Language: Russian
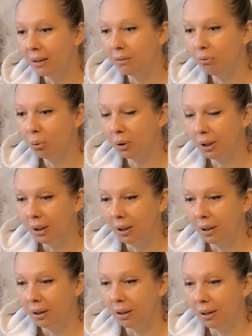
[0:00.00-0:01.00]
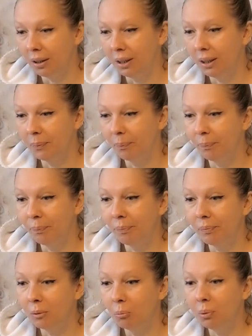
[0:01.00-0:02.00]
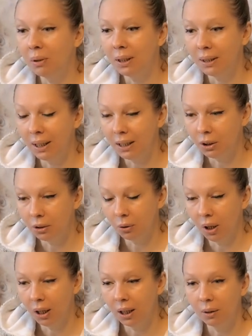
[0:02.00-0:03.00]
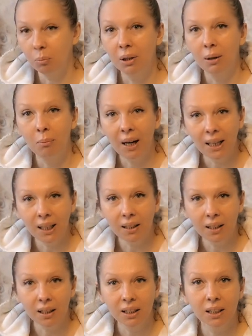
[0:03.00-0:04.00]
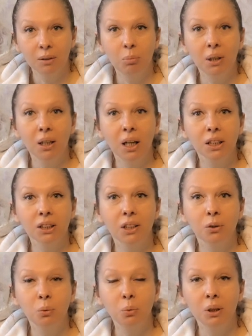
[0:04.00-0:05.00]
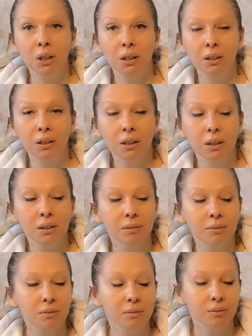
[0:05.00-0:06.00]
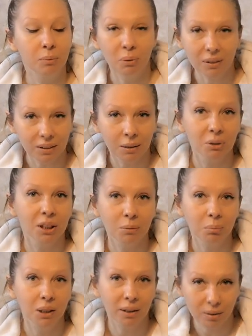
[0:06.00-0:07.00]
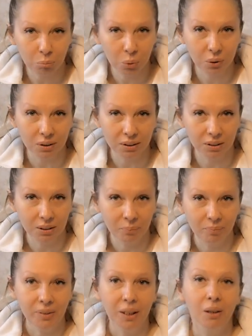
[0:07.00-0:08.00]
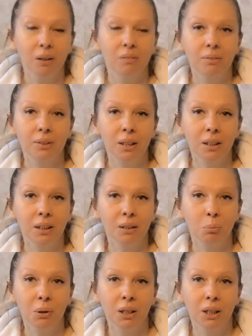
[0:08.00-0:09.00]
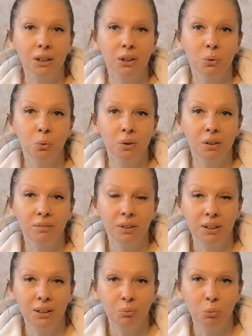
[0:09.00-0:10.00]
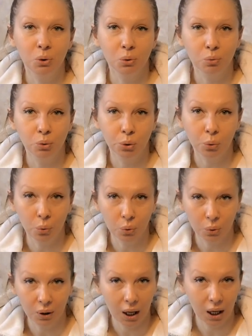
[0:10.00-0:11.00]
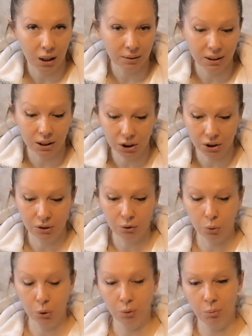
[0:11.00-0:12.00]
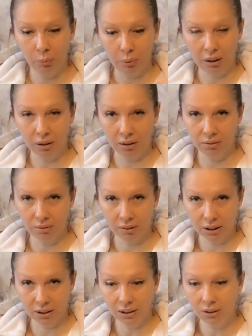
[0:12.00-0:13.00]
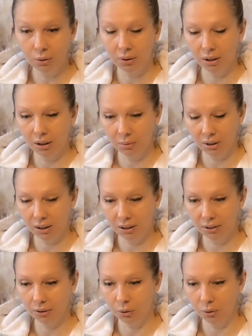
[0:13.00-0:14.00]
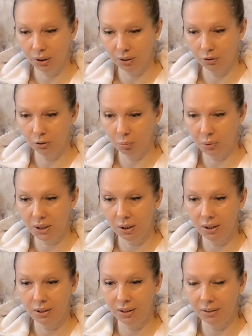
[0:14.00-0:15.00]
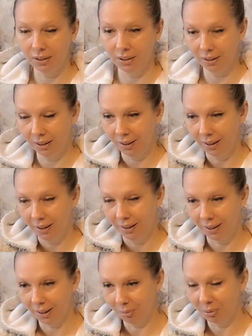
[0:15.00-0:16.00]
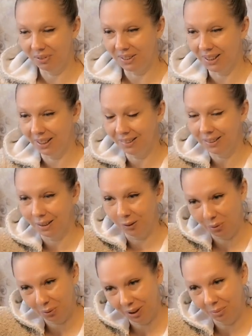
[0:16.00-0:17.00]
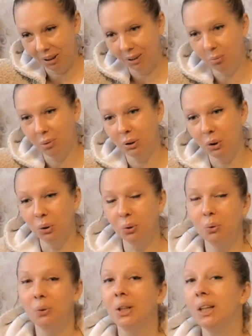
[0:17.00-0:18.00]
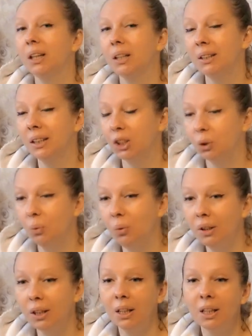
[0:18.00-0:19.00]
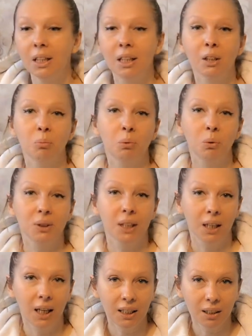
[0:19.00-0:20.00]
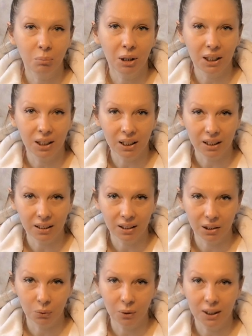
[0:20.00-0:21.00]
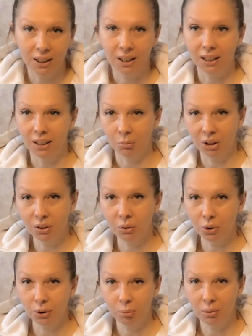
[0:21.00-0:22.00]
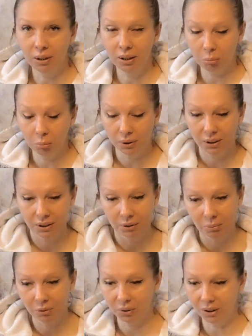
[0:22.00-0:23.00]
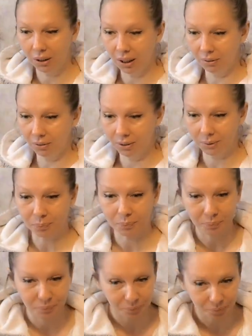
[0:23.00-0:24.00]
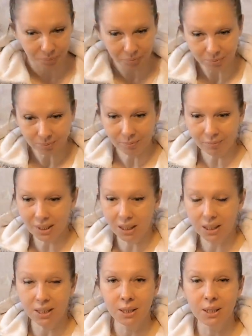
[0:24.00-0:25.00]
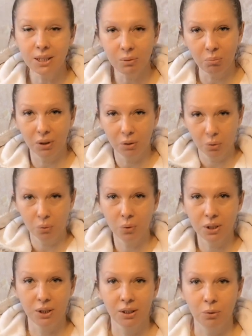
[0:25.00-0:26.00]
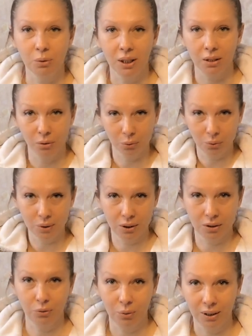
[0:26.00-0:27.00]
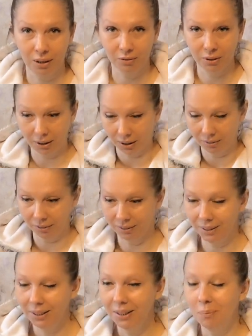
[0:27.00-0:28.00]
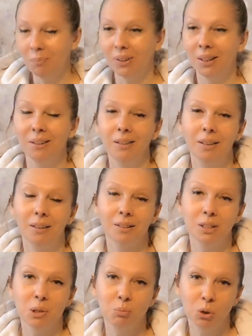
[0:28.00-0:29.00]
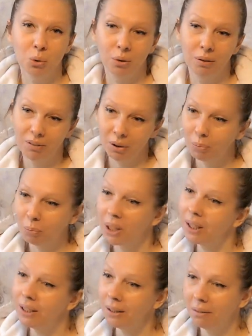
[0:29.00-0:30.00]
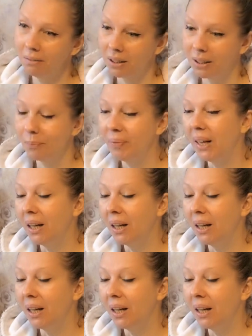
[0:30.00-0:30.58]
Вот. И было так, что Агата была маленькая, надо было каждое утро... Во-первых, нам надо было работать. Во-вторых, надо было каждое утро возить Мотьку в школу. А даже то, что мы приехали в квартиру, она находилась у нас вот посерединке, как бы в центре, но нам надо было еще долго ехать до школы плюс Агата маленькая на руках, и мне нужно было работать. И мы вот так вот с детьми, то Костя, то я, то Костя, то я, вот так вот, как я смешно говорю, перекидывали